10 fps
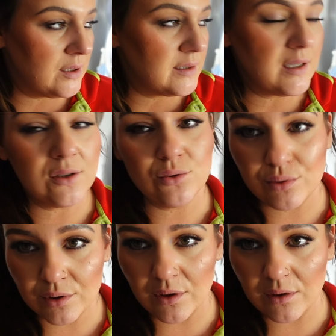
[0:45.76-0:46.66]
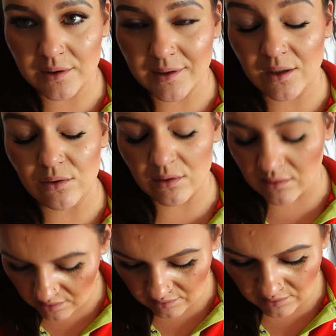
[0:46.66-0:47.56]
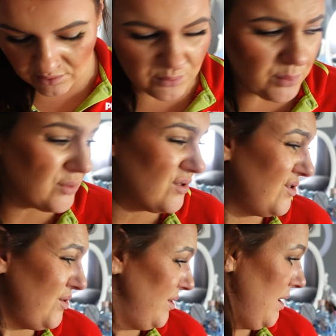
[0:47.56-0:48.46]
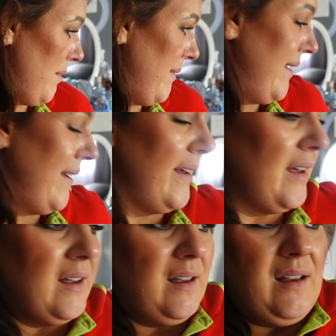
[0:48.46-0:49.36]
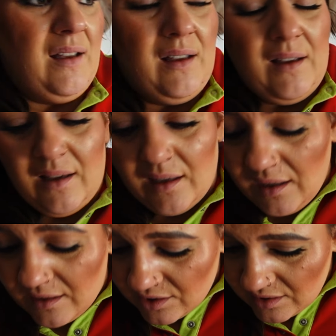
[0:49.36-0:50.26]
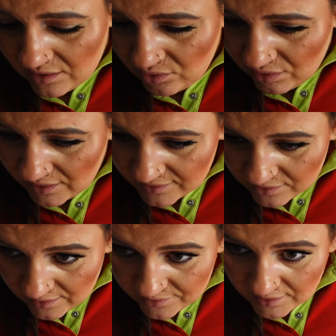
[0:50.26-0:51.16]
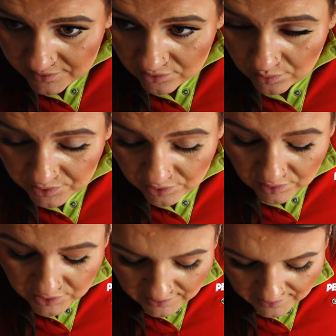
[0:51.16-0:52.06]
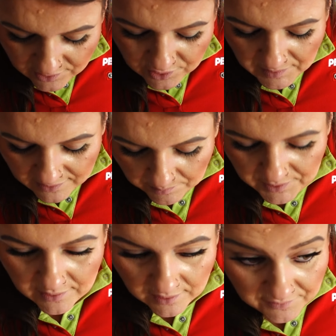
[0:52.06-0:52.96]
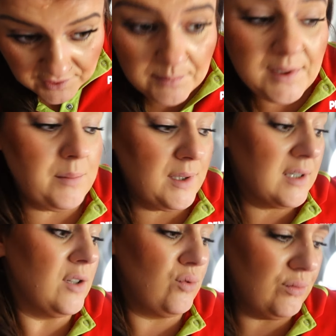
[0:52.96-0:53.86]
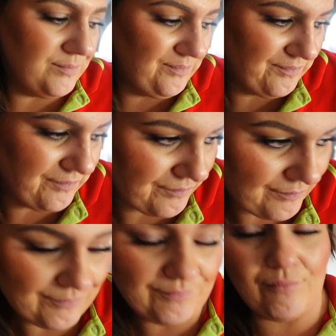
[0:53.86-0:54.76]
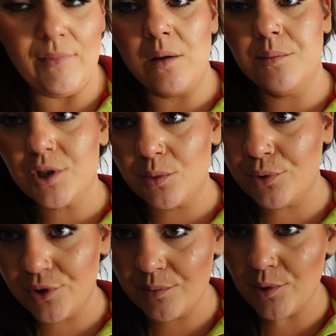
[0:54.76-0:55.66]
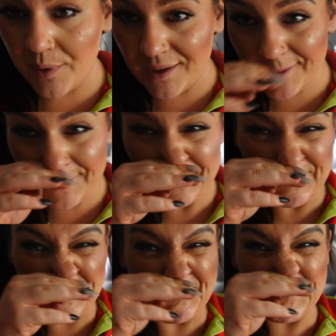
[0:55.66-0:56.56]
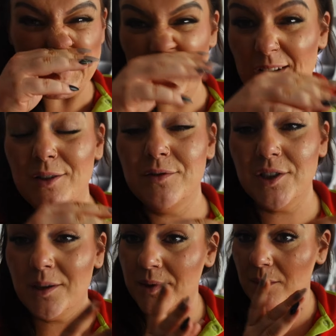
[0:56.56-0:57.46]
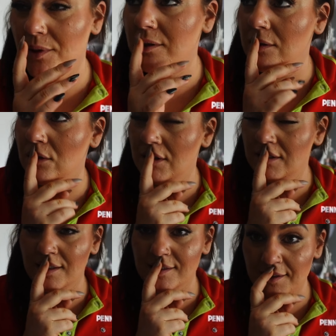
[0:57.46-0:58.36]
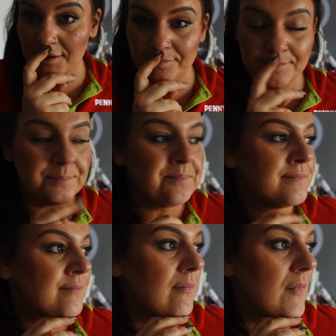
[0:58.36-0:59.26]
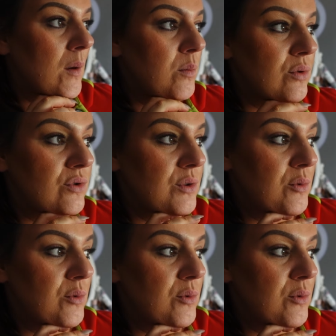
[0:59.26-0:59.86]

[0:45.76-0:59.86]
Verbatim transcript: Jest tak duszno, jest tak gorąco, że już po prostu siły nie mam. I jeszcze ten okres. Słuchajcie, dobrze, że koleżanka jeszcze miała tabletkę. Ja wzięłam tabletkę tu, przed pójściem do pracy. I wzięłam tabletkę o 11, bo już nie